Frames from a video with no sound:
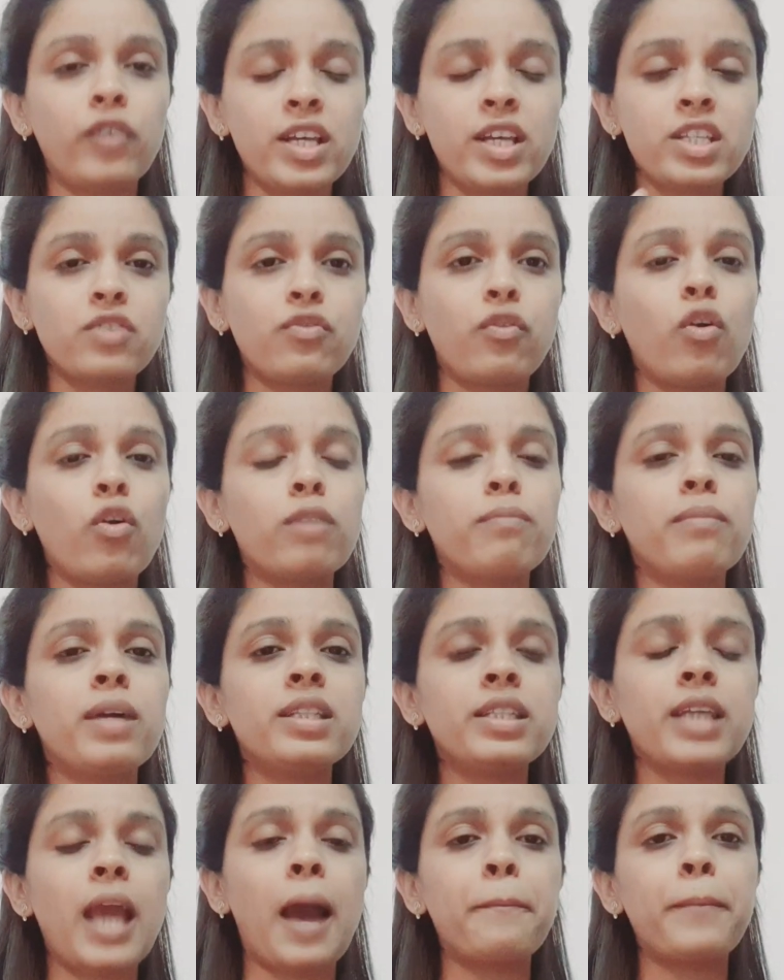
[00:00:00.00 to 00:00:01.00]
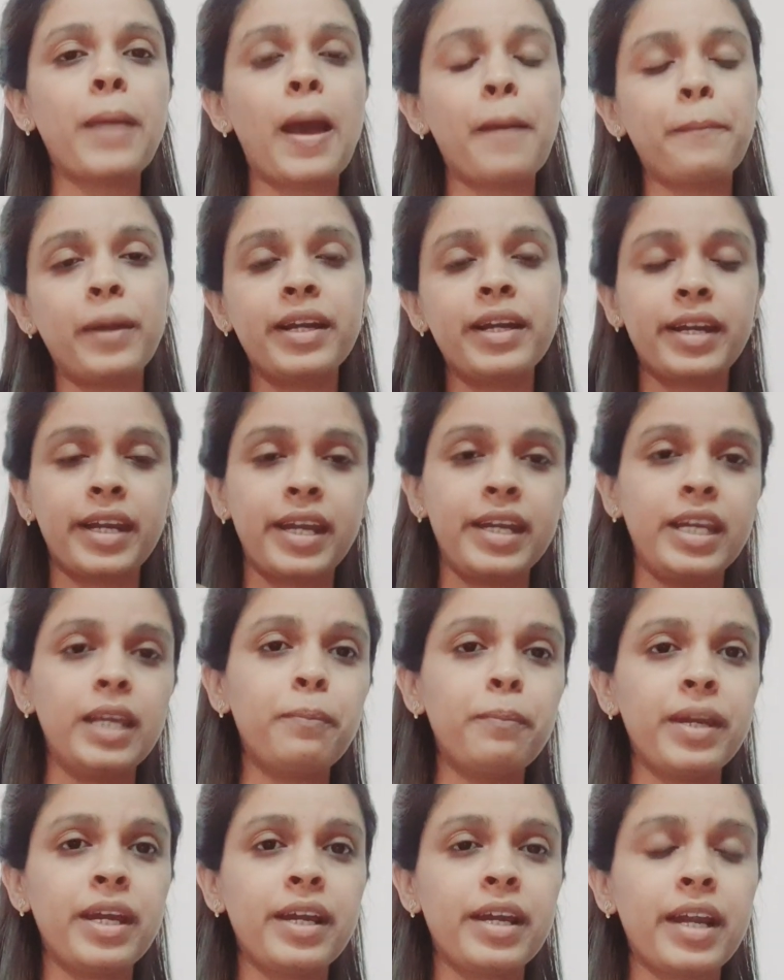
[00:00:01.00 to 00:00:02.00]
फर्स्ट फोर मंथ यहाँ पे आपका
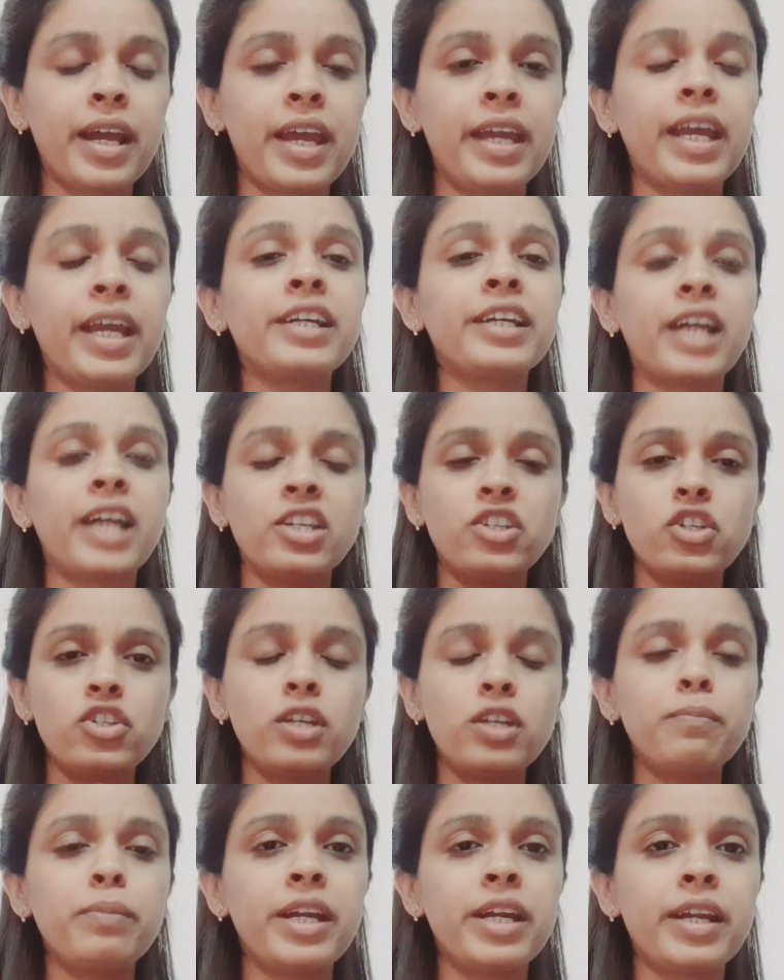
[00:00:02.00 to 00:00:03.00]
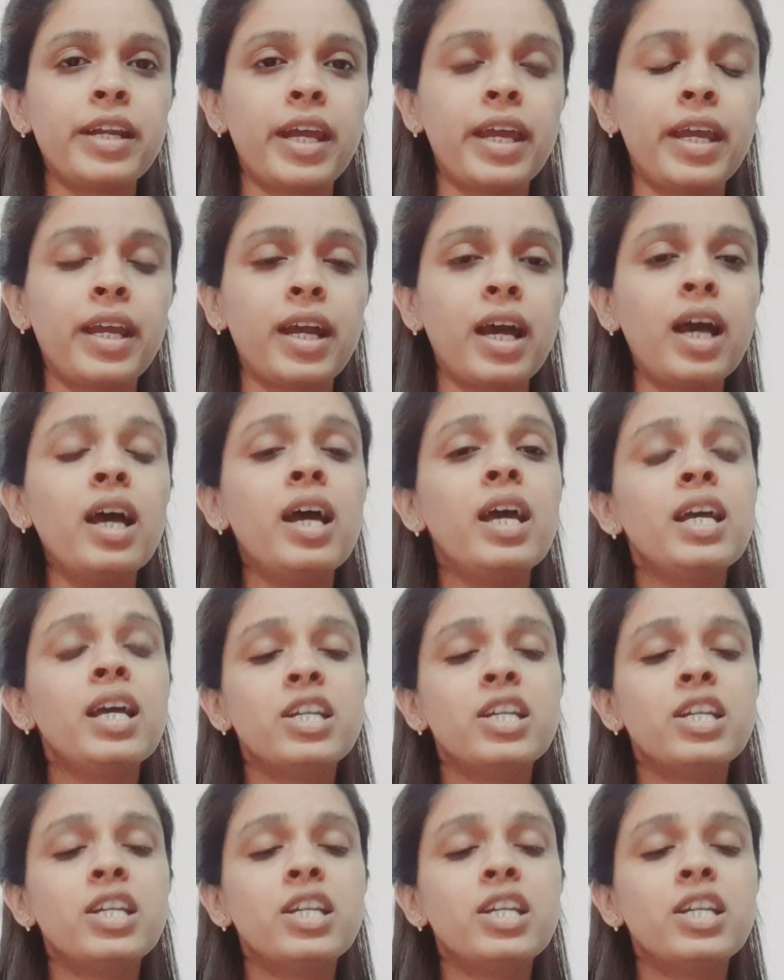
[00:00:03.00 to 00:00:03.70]
ट्रेनिंग पीरियड रहेगा एक ट्रांजिशन पीरियड रहेगा